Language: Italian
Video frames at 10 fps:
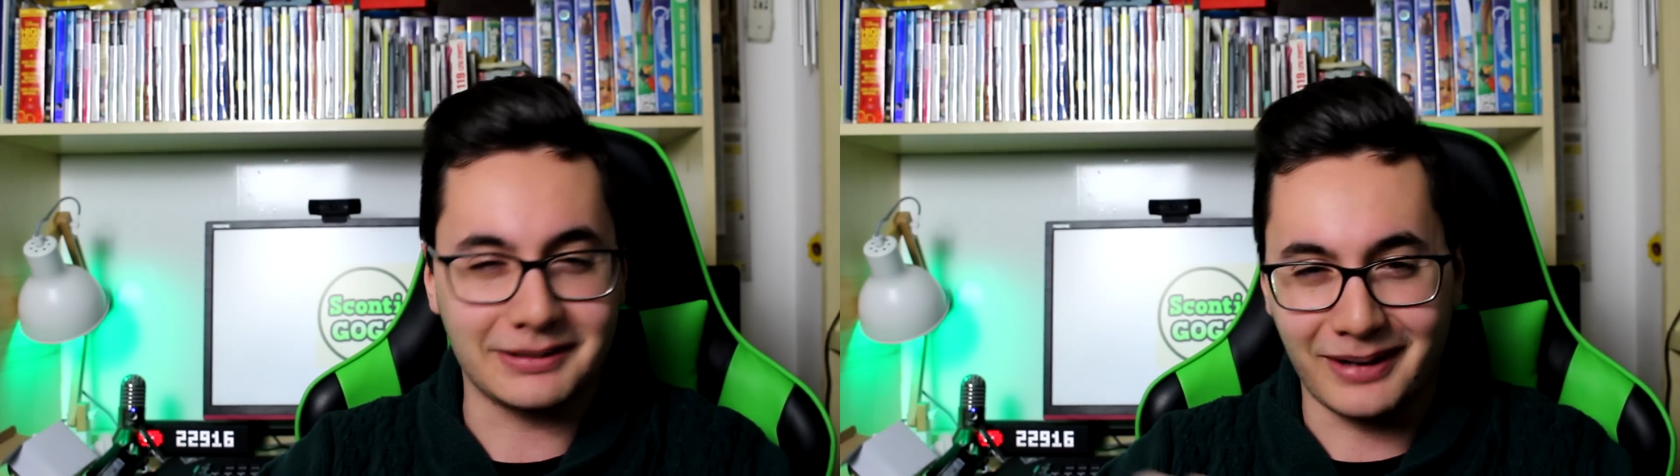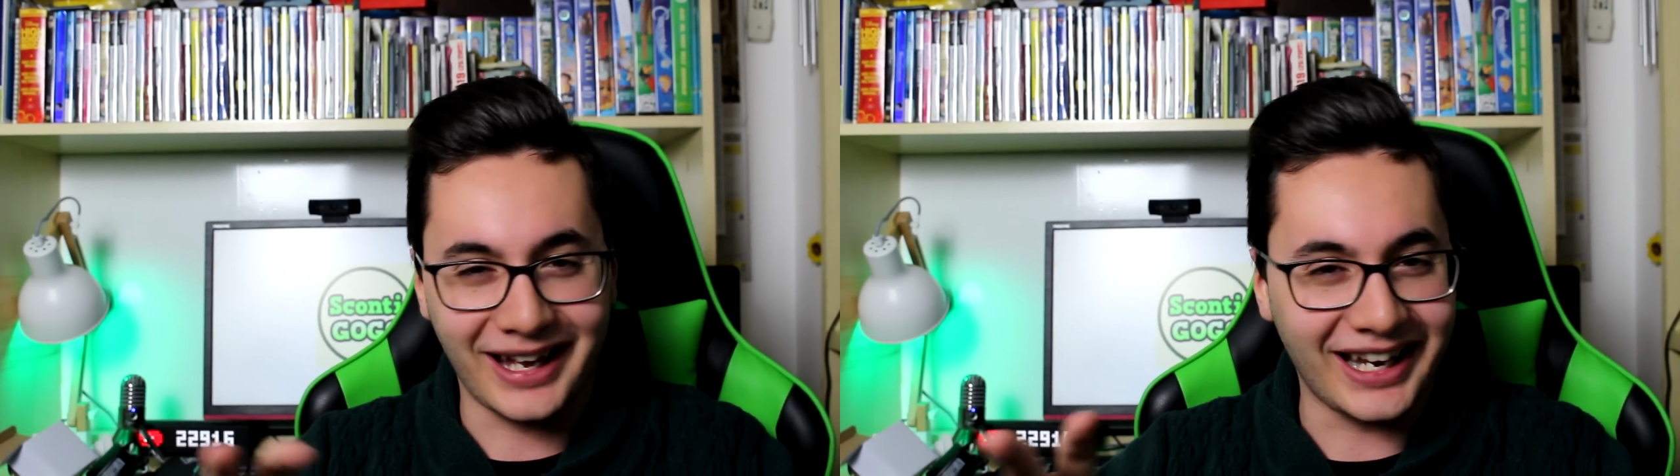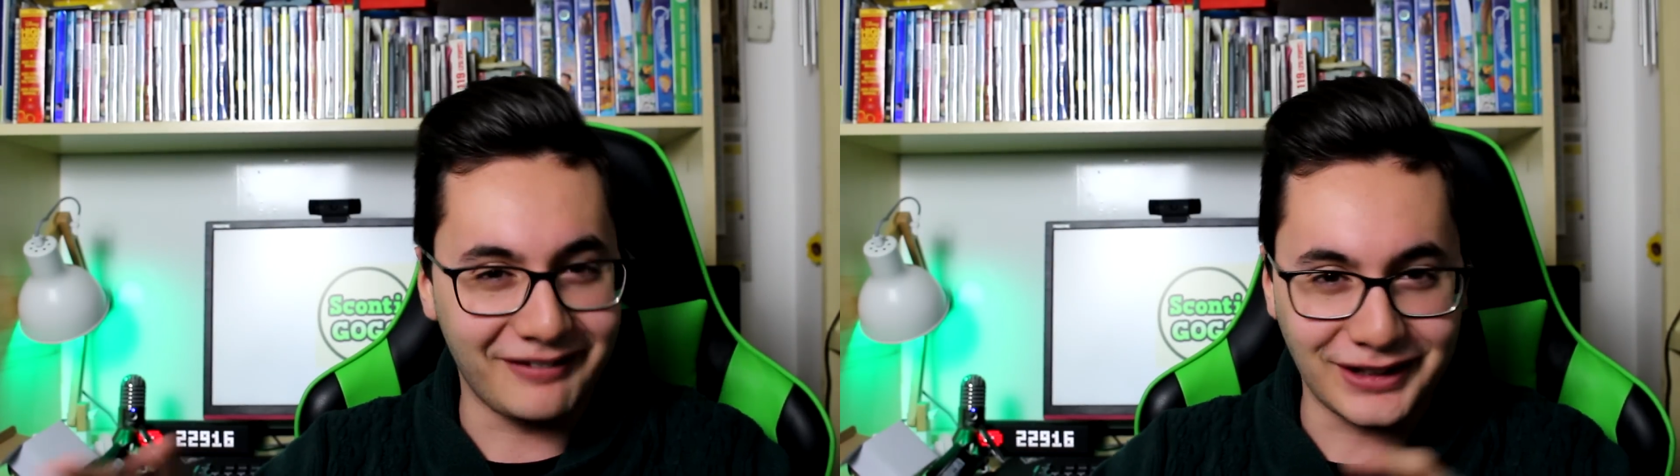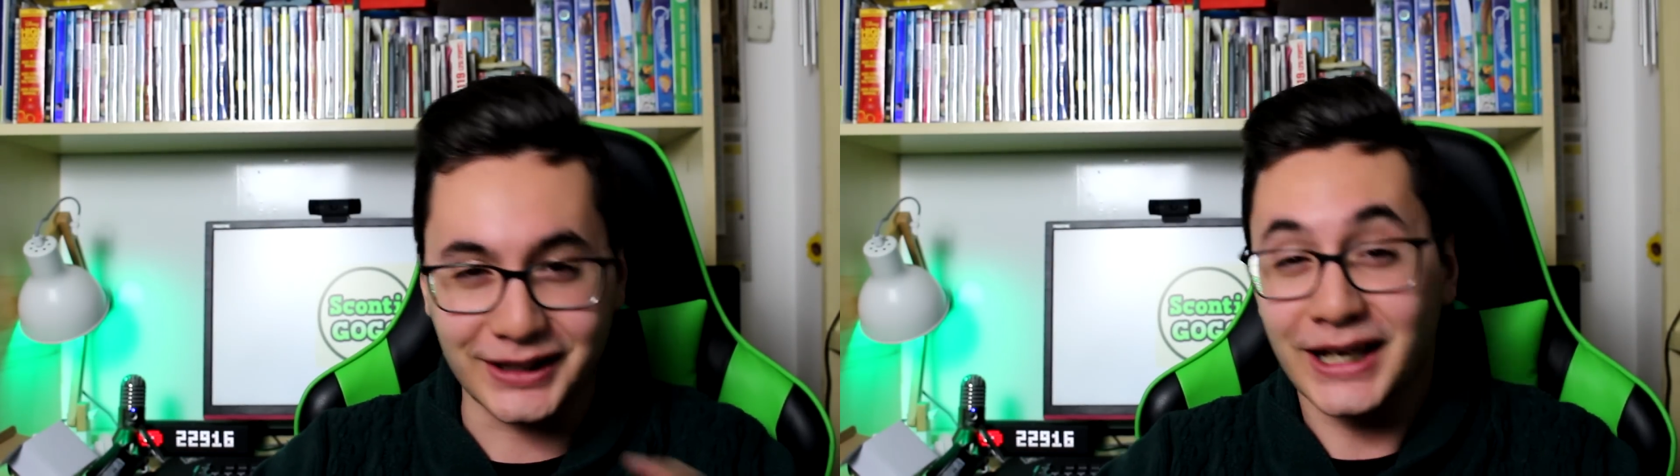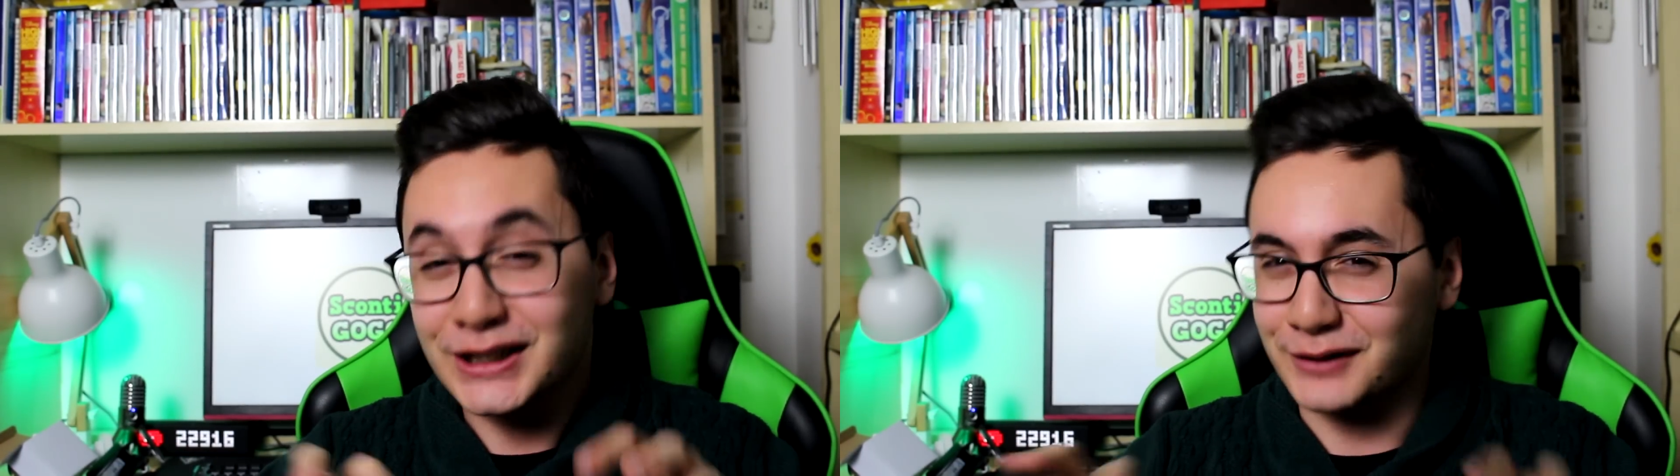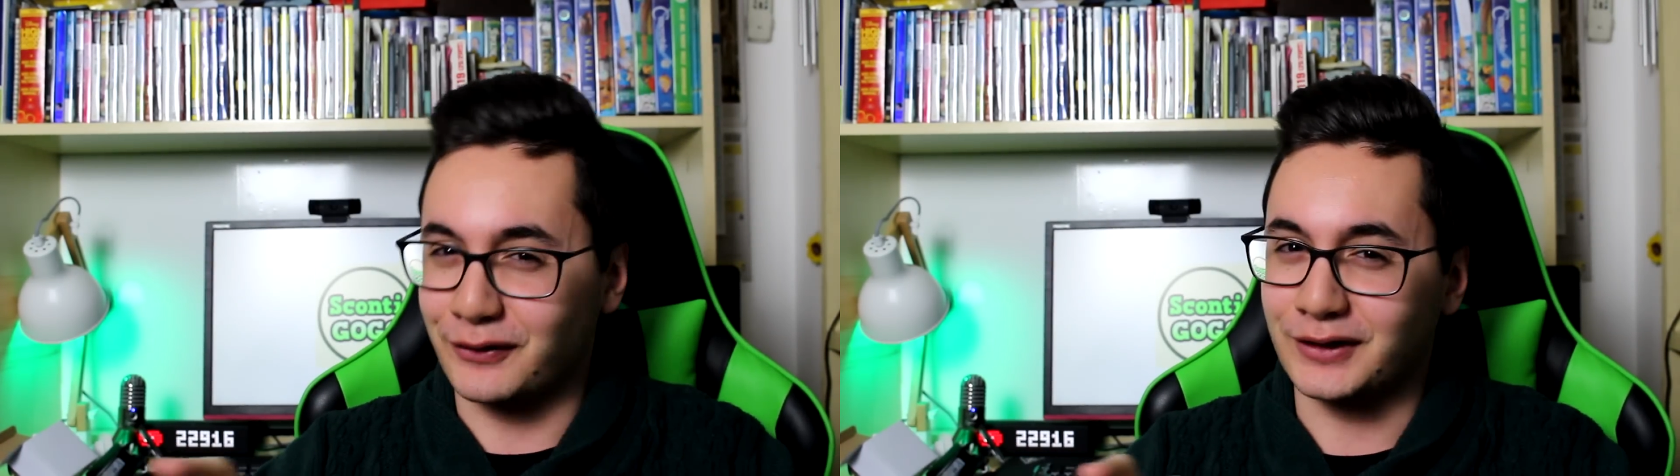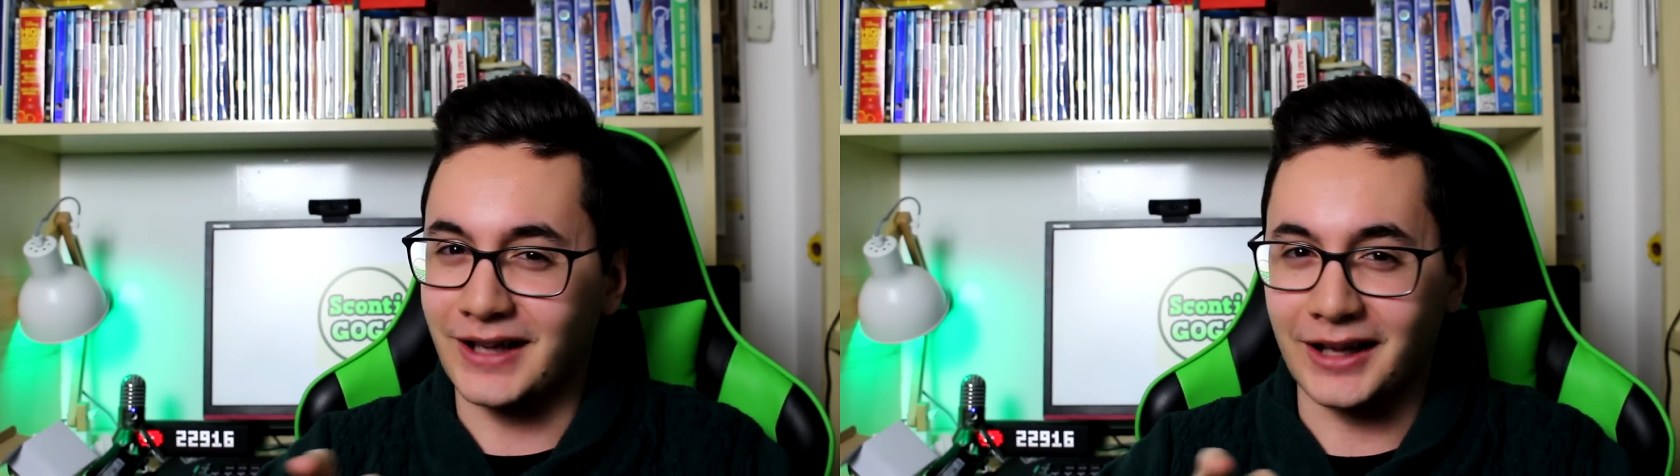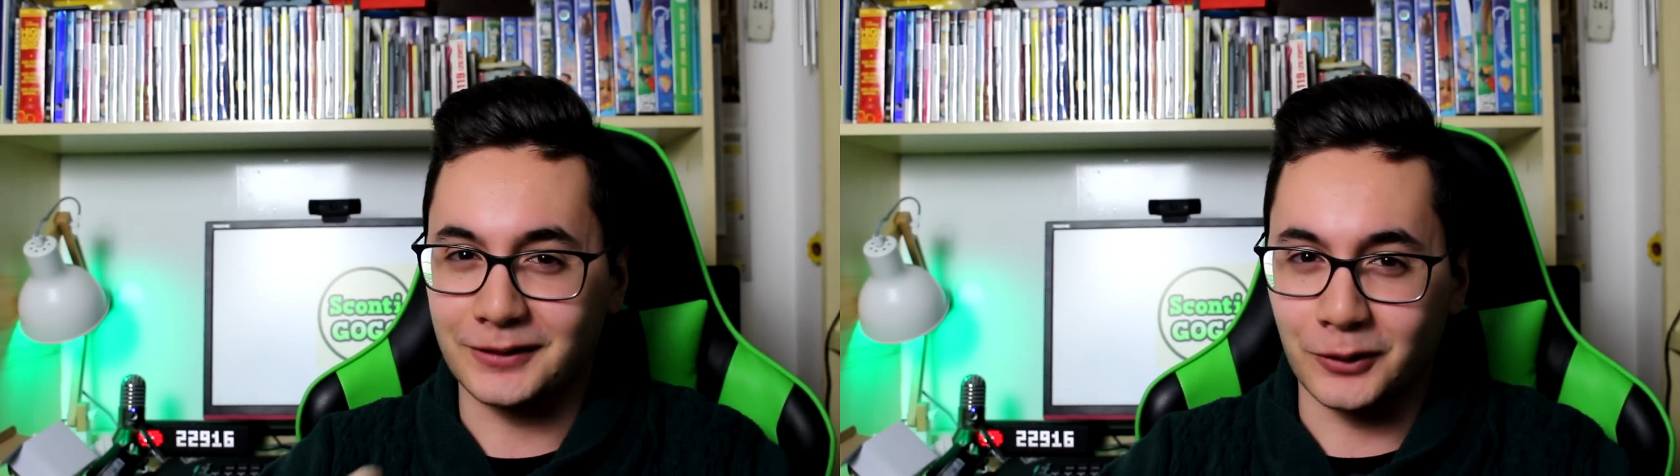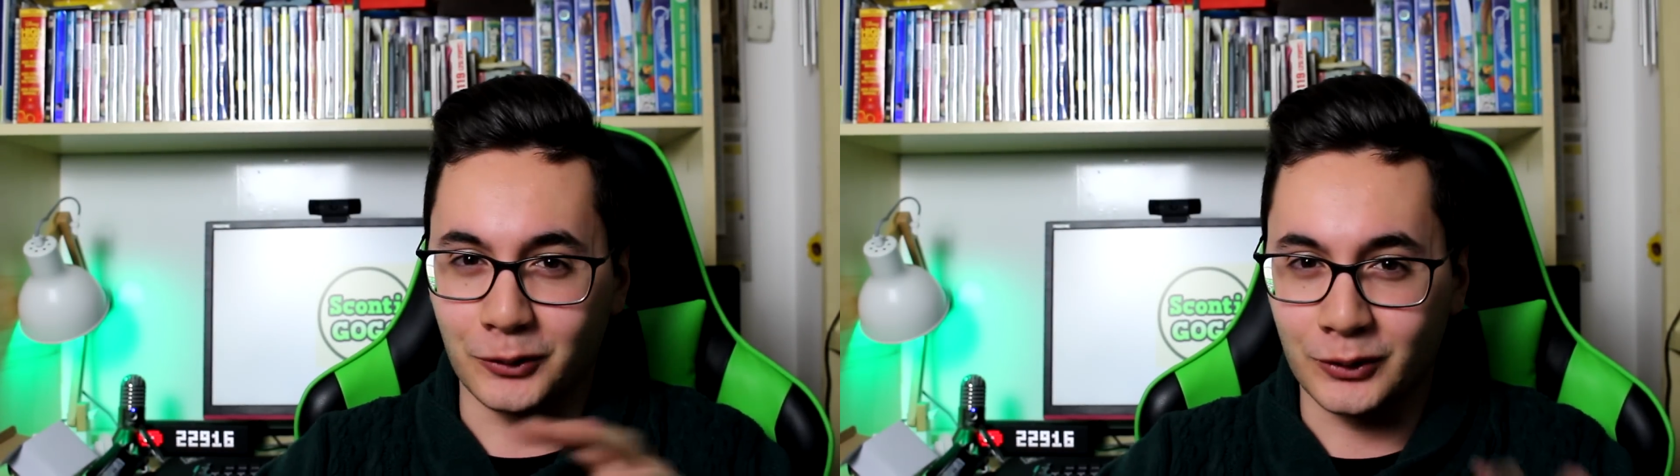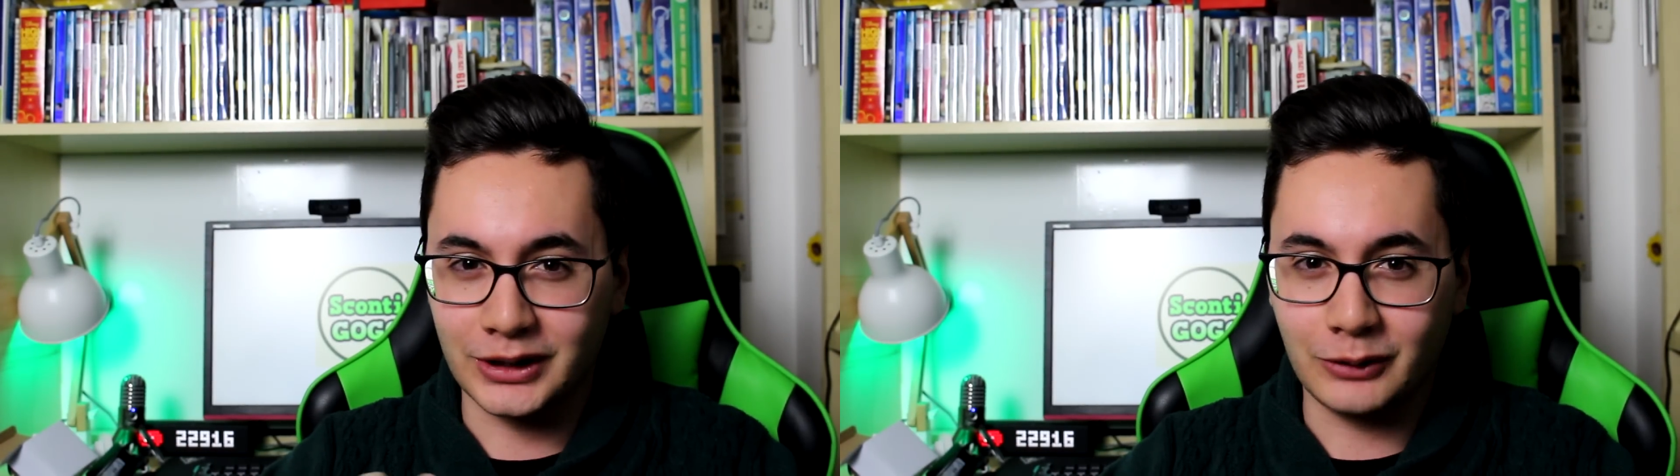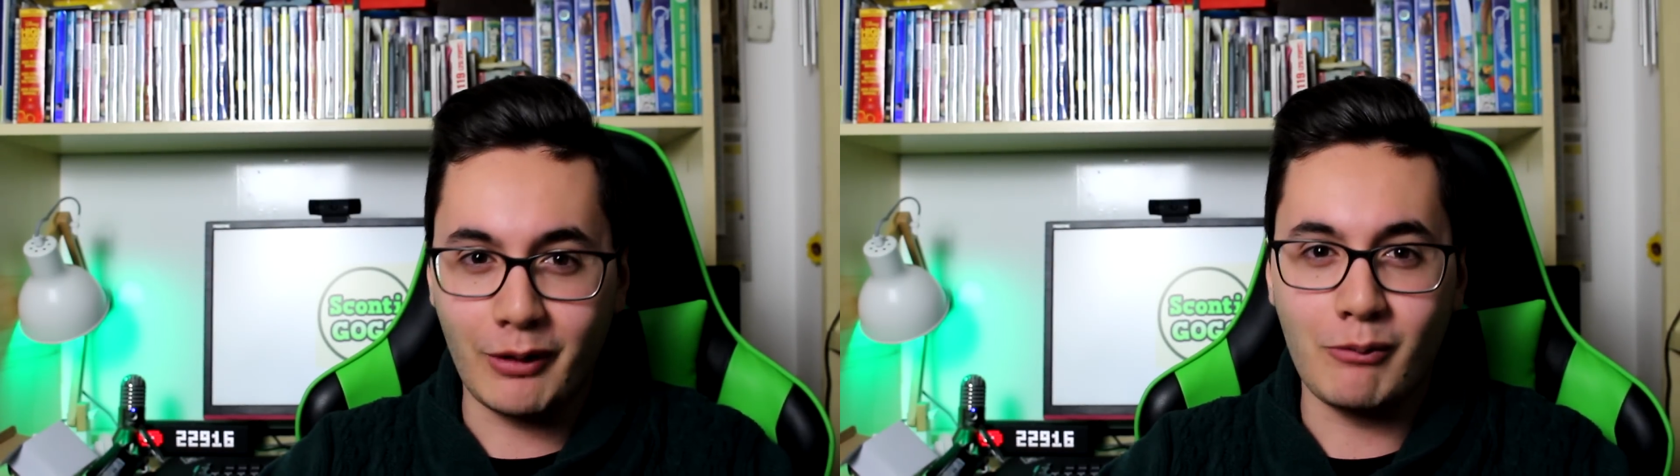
se magari avete sfruttato uno di quei